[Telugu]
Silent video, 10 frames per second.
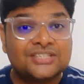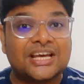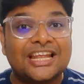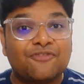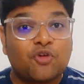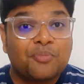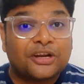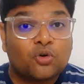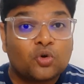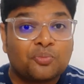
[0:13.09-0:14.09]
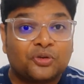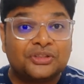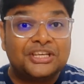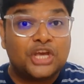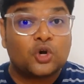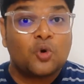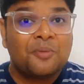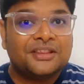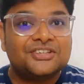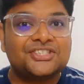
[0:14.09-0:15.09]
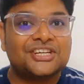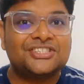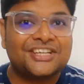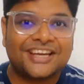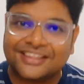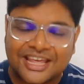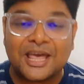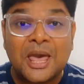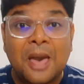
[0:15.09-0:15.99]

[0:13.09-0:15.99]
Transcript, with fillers: చాలా ఇన్ఫర్మేటివ్గా ఉండిపోతుంది ఎక్కువ మందికి షేర్ చేయడానికి అయితే